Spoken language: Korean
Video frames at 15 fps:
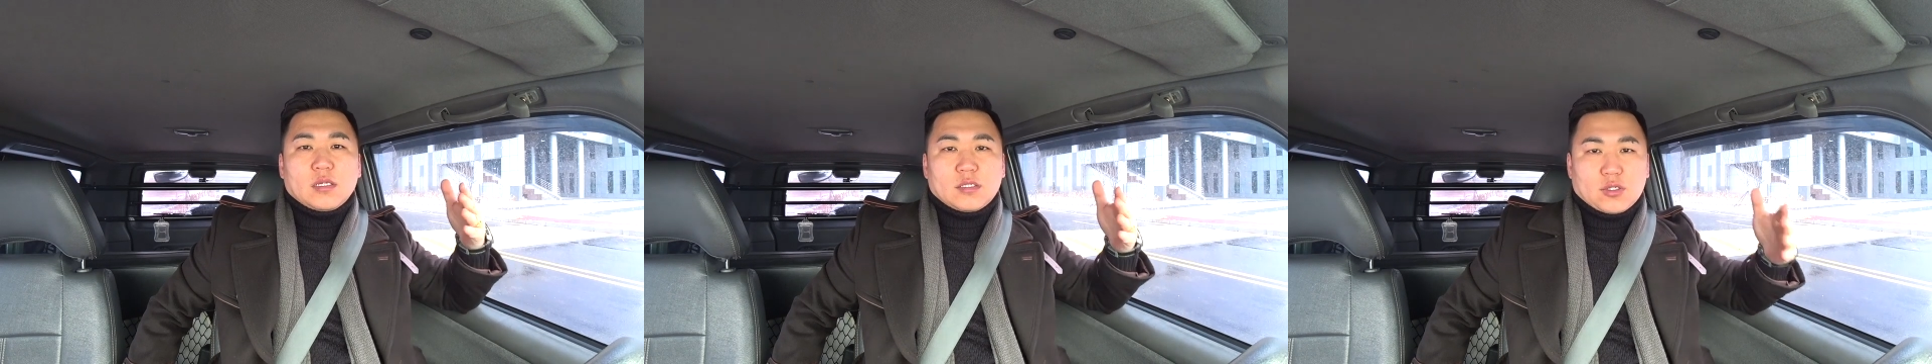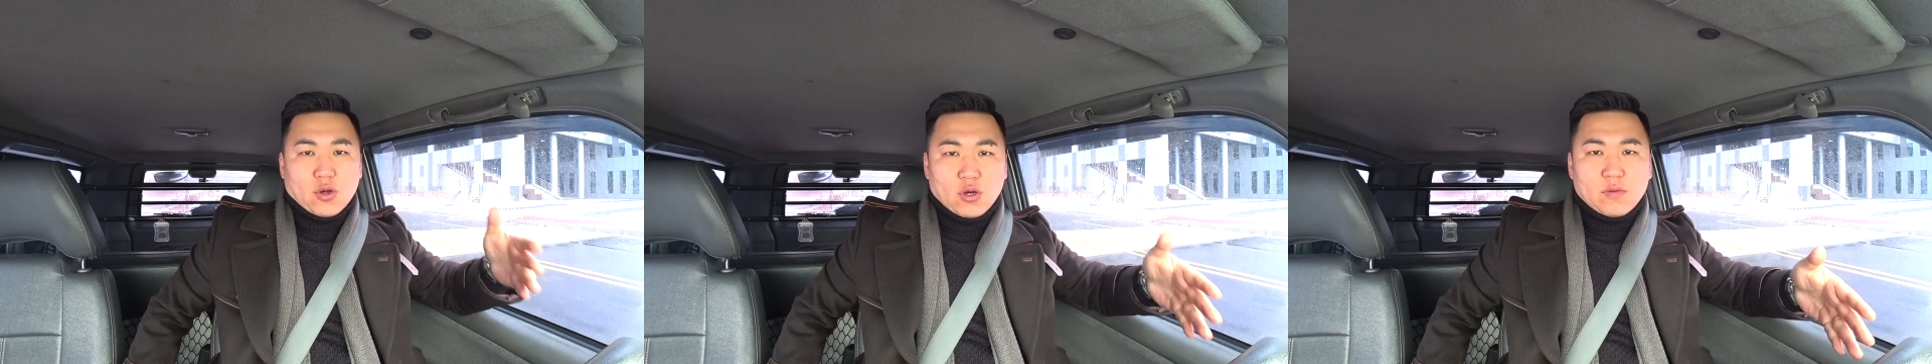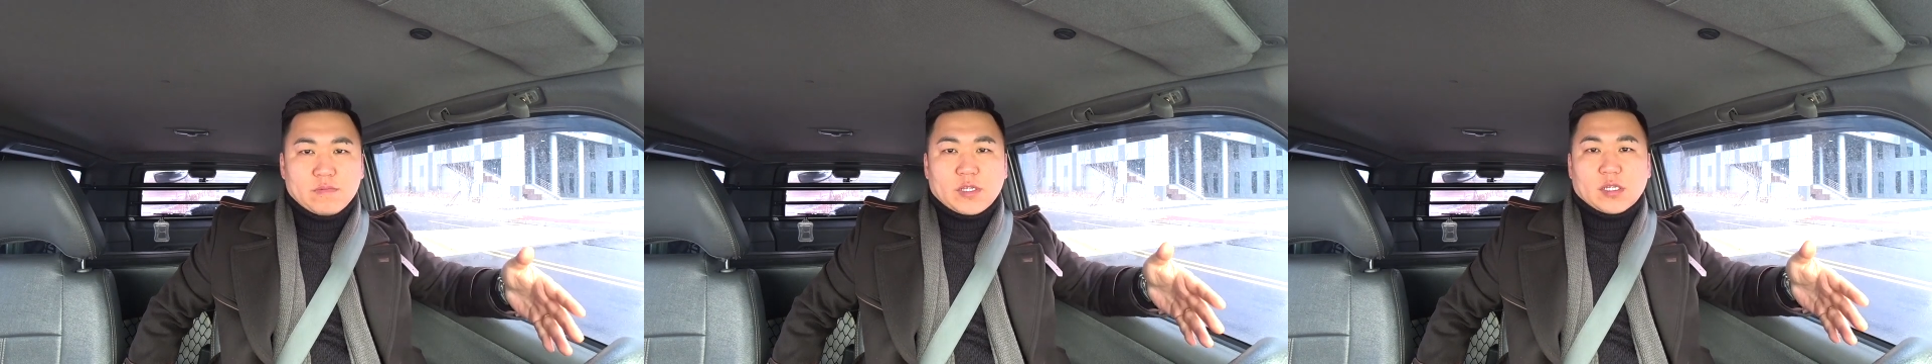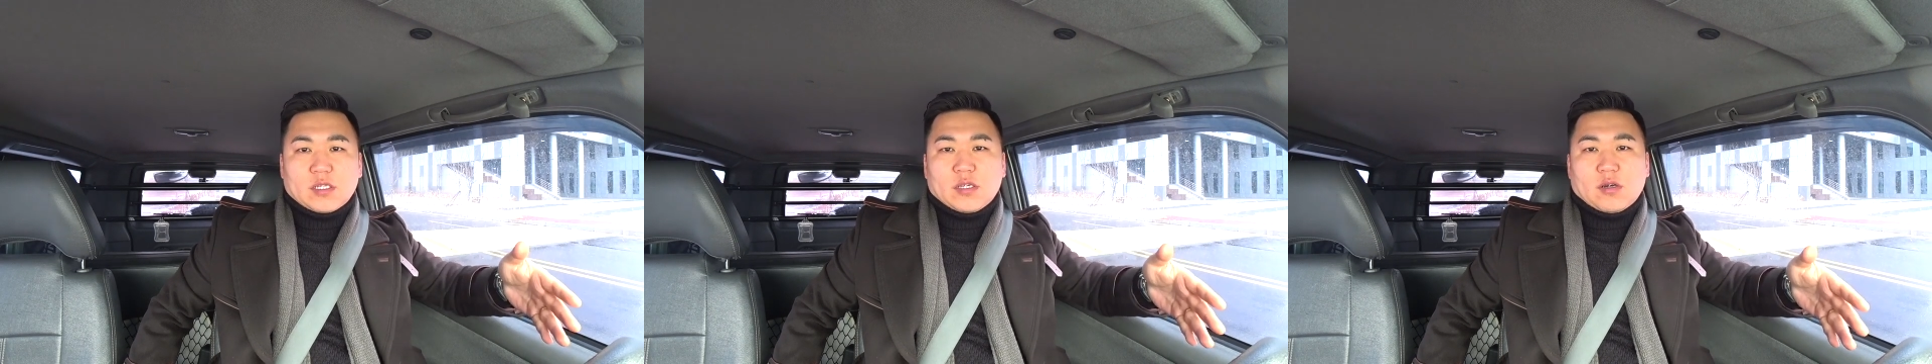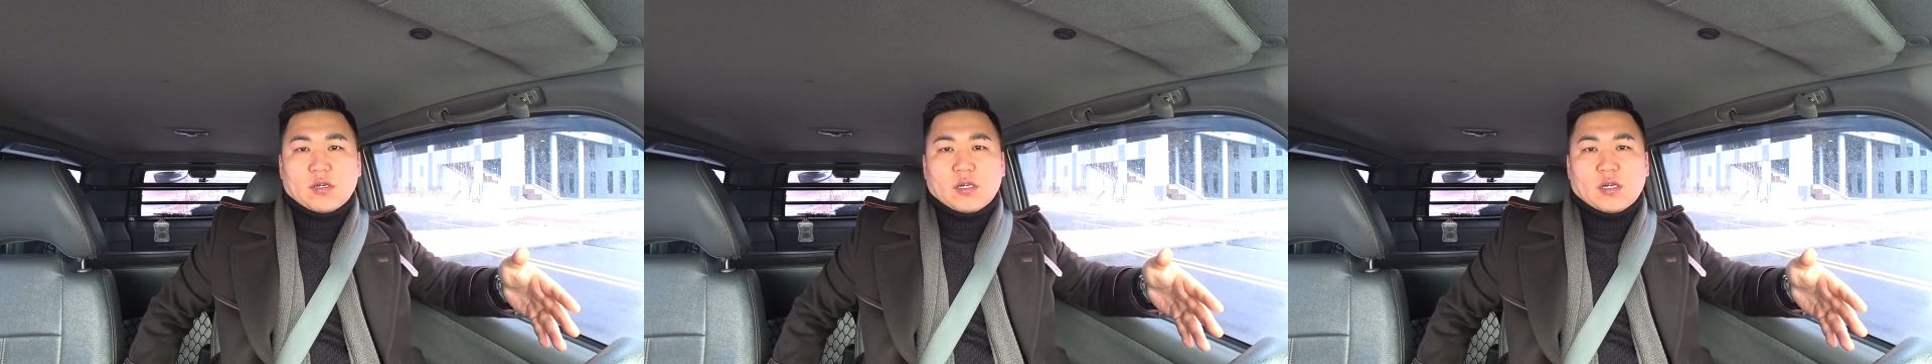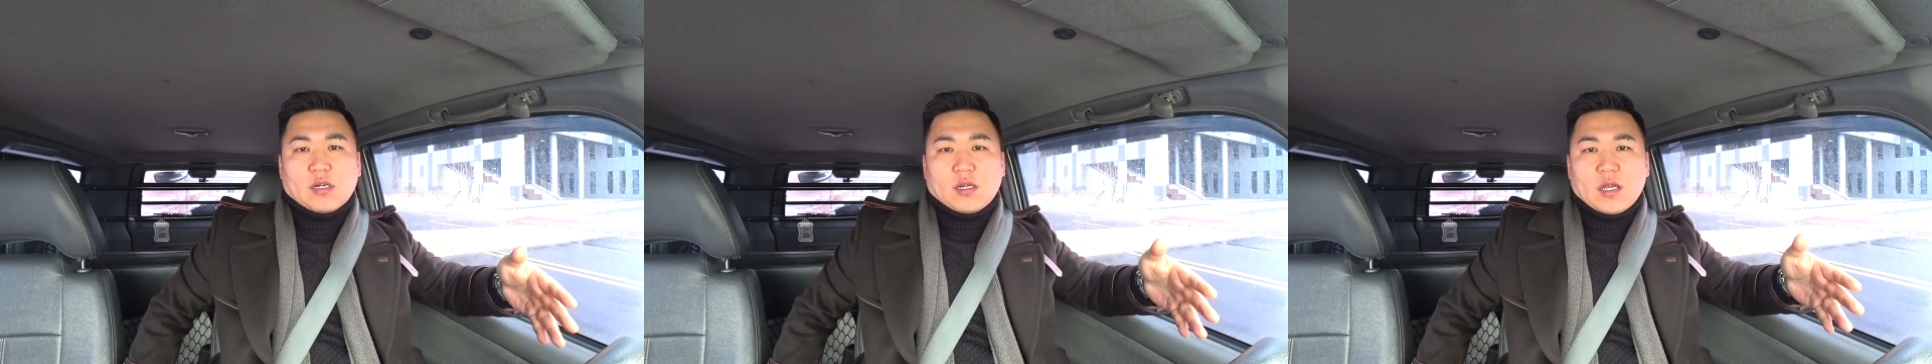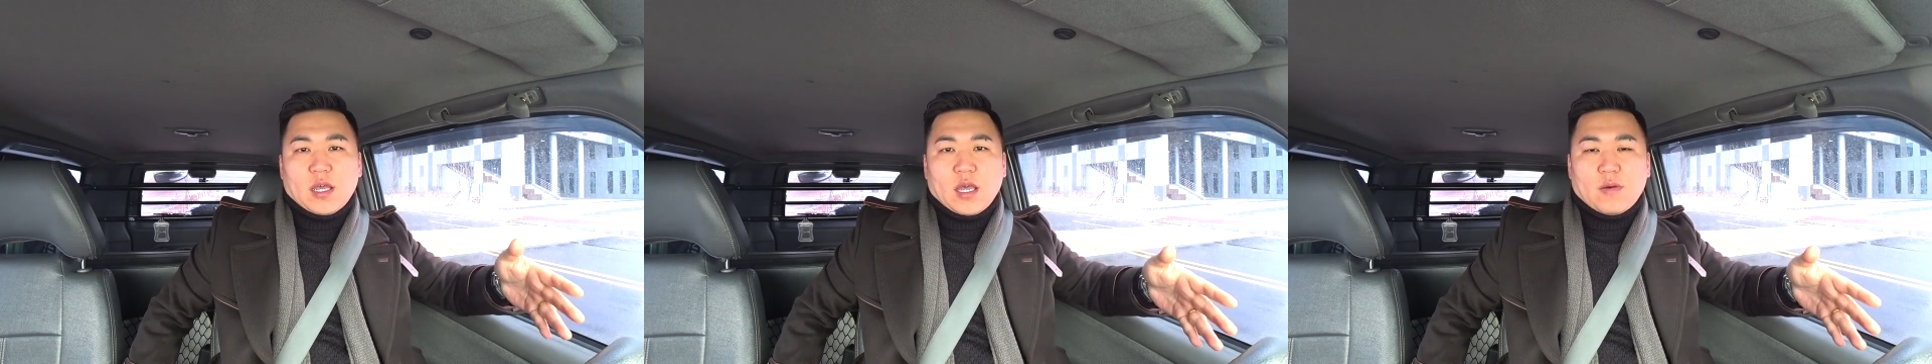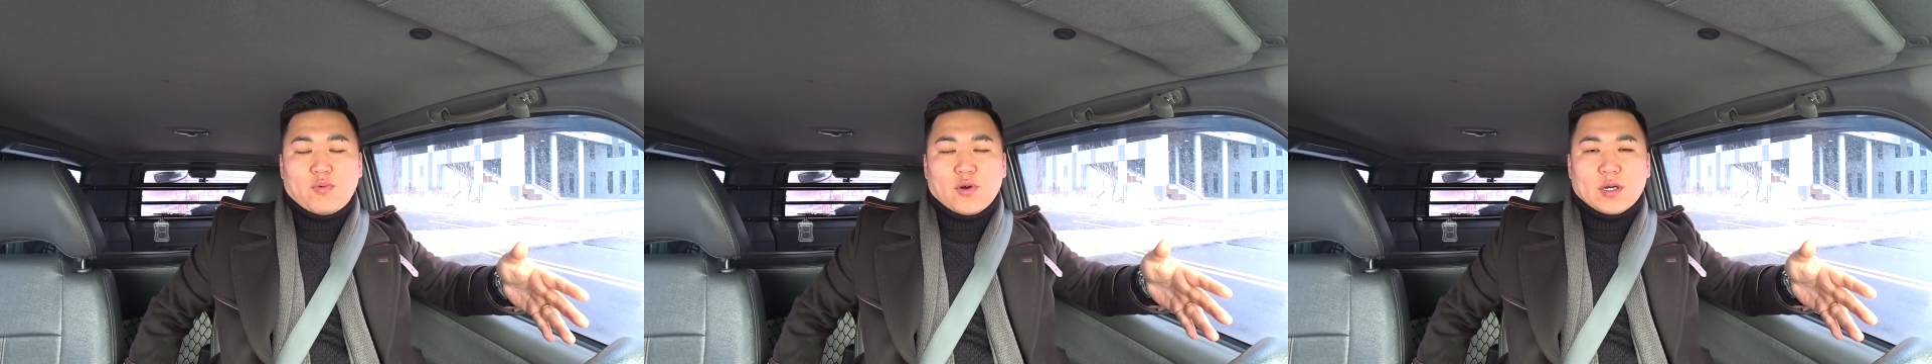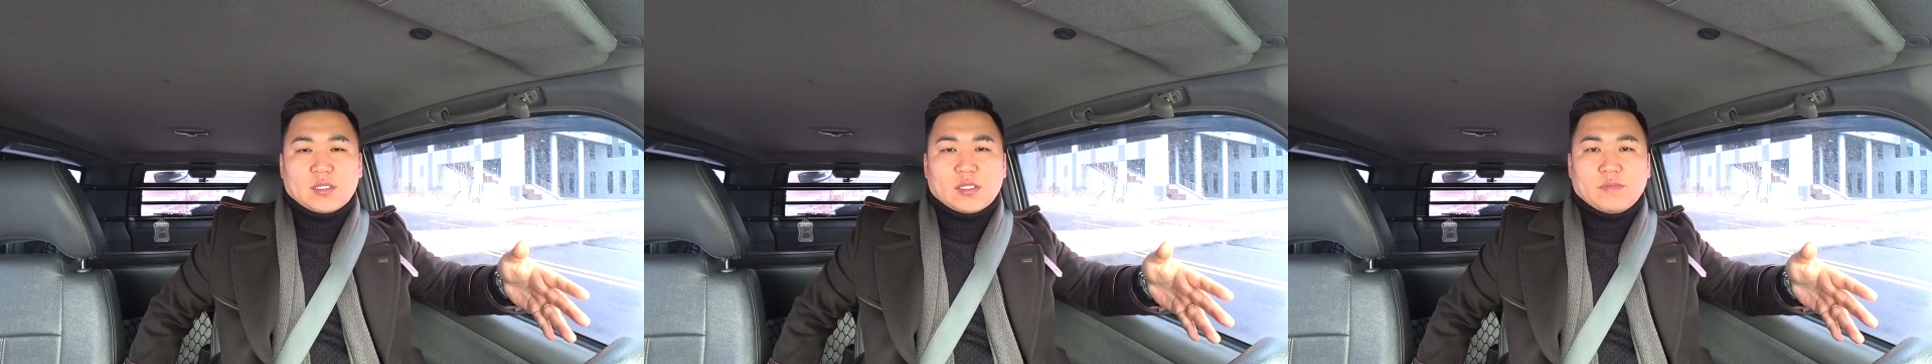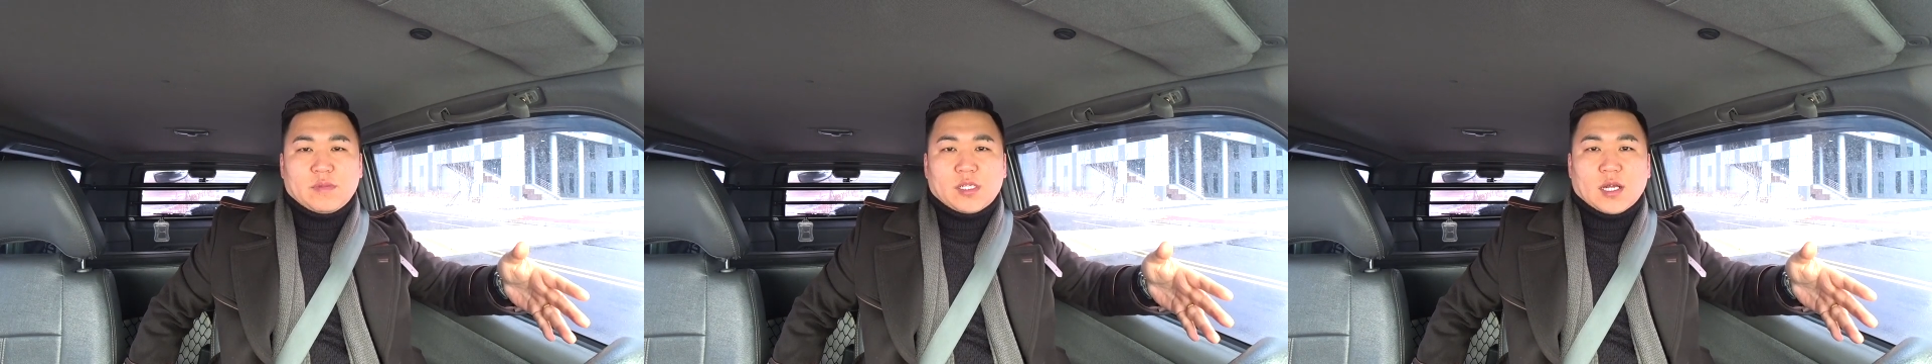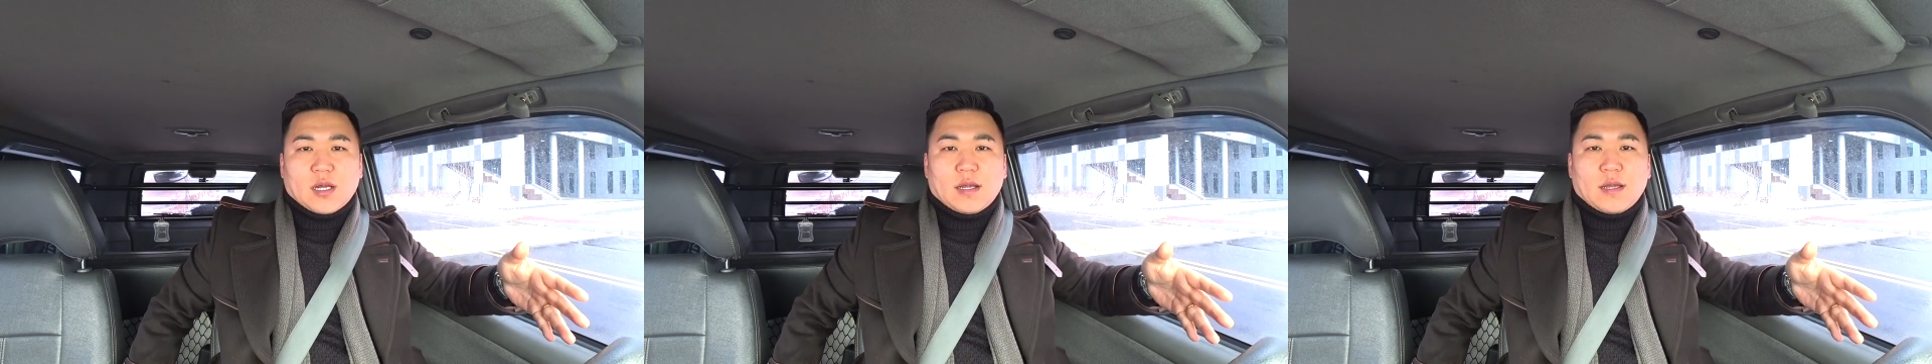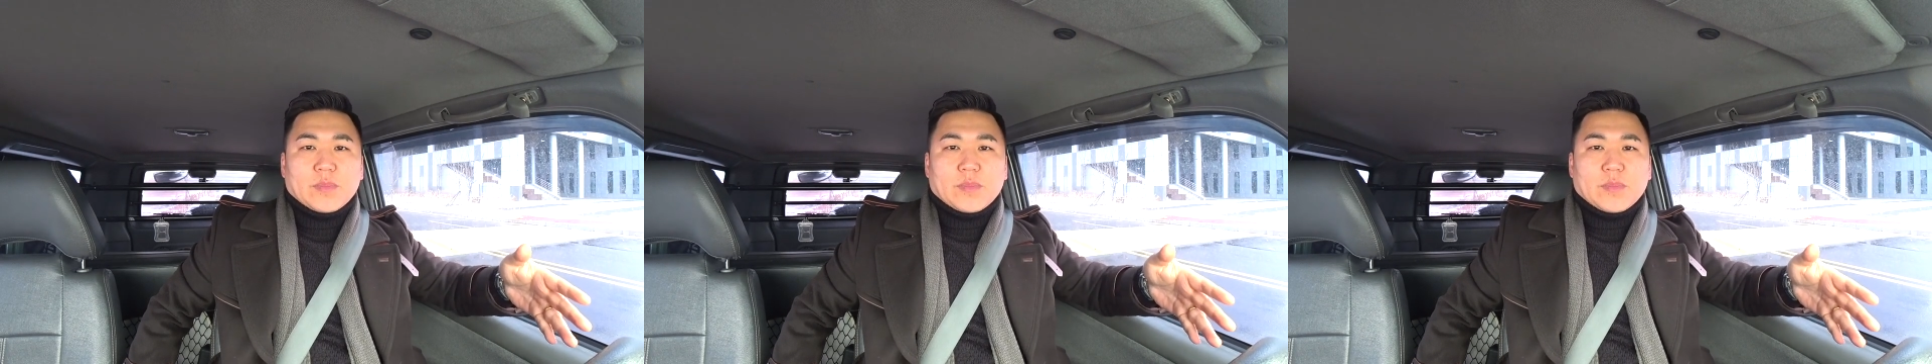소음 측정을 해 보았습니다